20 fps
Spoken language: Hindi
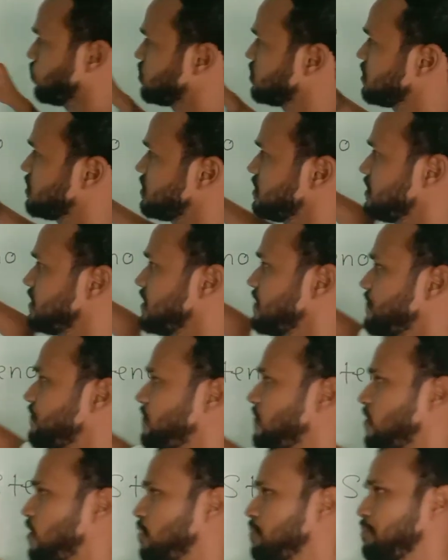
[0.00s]
कुछ चीज़ें
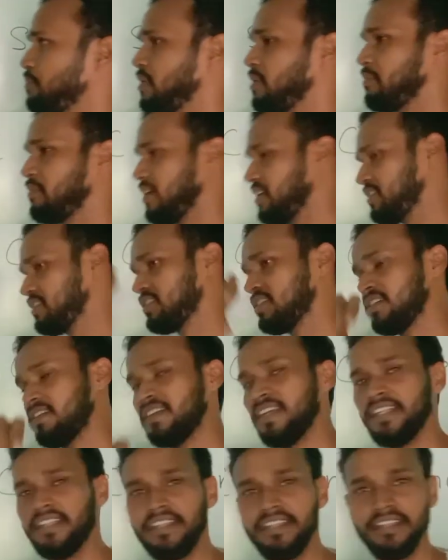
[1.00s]
फॉर्म पे मेंशन
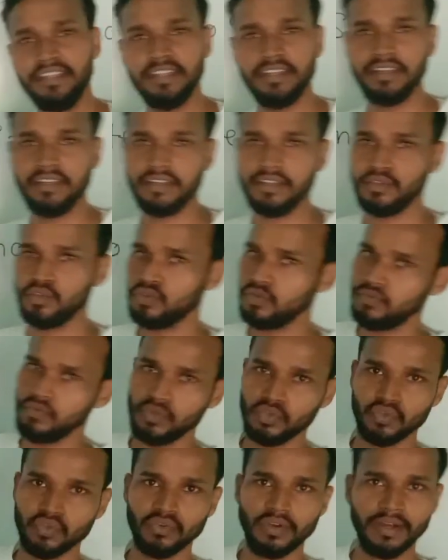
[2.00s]
रहती हैं तो
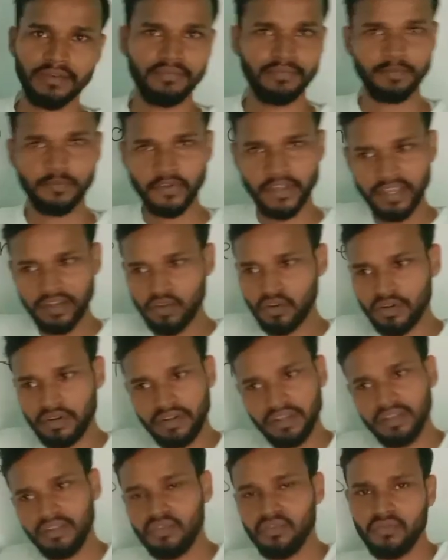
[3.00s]
वो तो आप
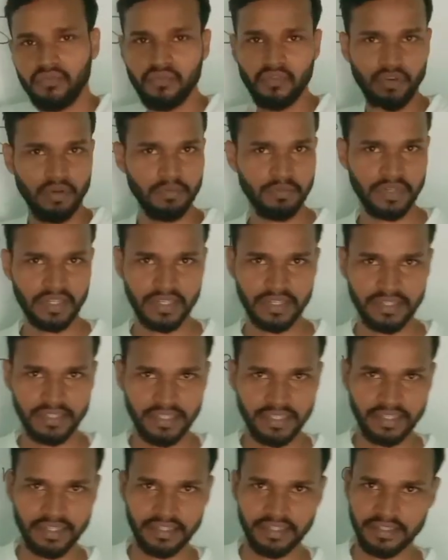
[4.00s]
अकॉर्डिंग टू फॉर्म
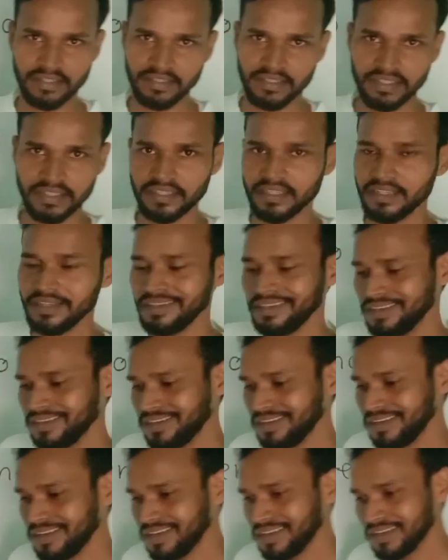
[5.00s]
करते रहना ठीक है
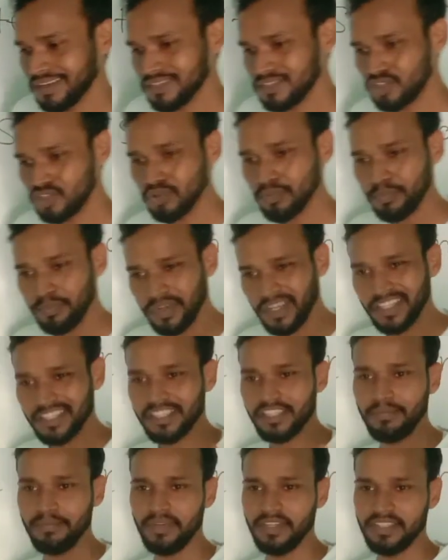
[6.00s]
जो
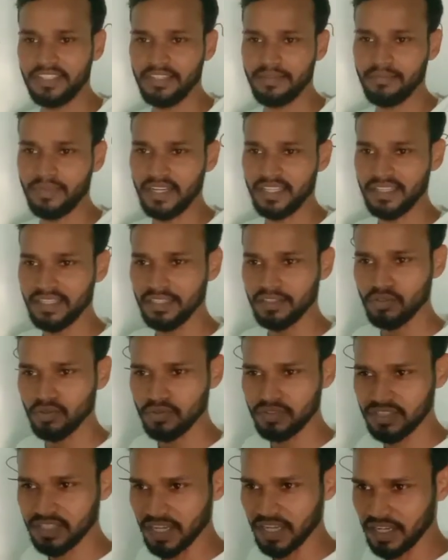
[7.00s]
बेसिक बेसिक बातें जो
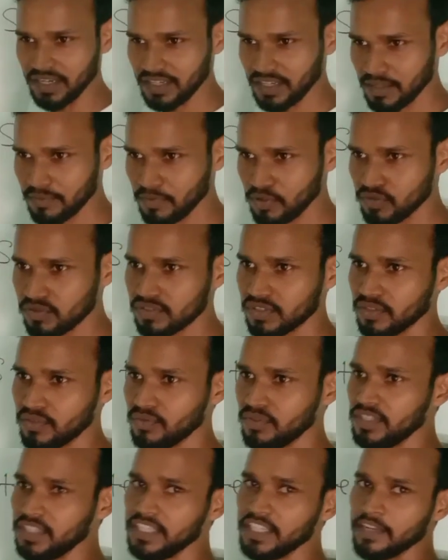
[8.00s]
जानना बहुत
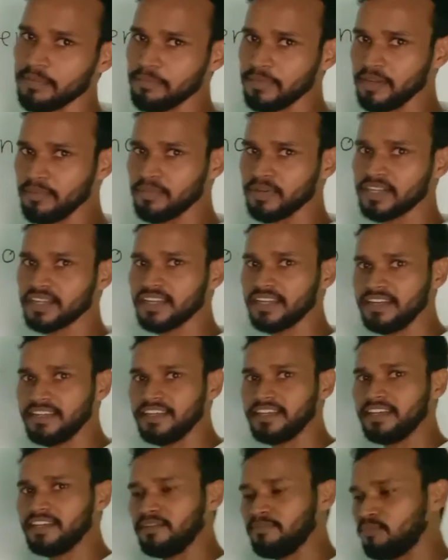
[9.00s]
ज़रूरी है पेपर के
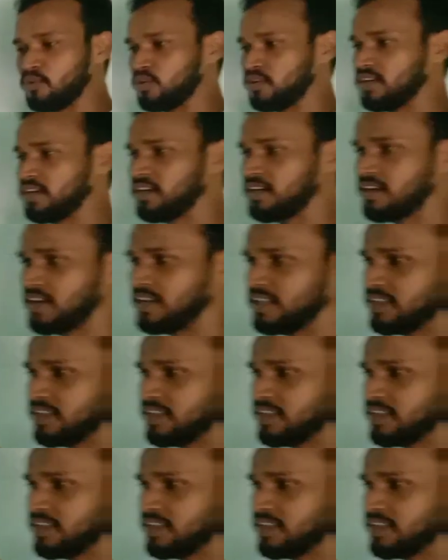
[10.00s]
लिए इम्पॉर्टेंट